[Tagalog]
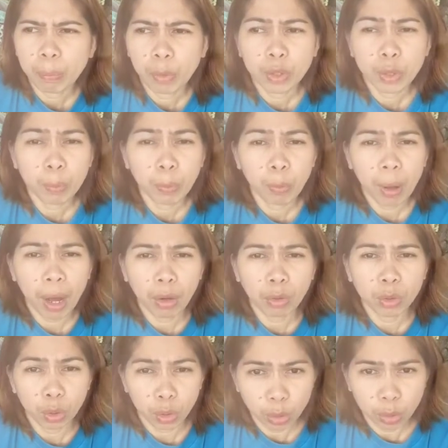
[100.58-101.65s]
pwede po ba
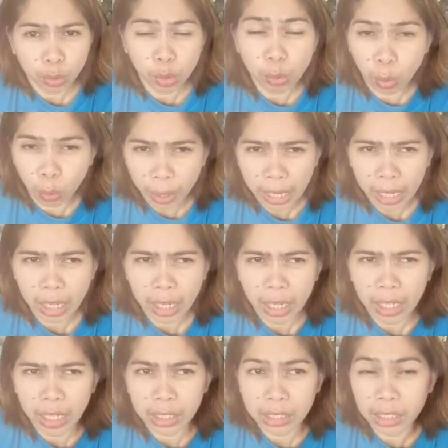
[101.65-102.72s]
ako doon umuwi.
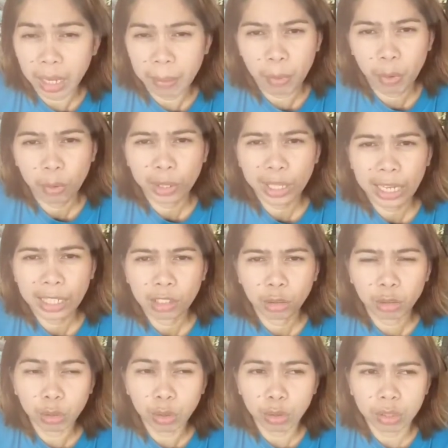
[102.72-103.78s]
Kasi nga po ako galing
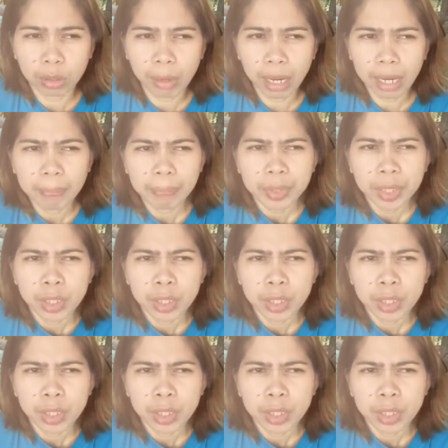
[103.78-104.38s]
Hong Kong, di ba?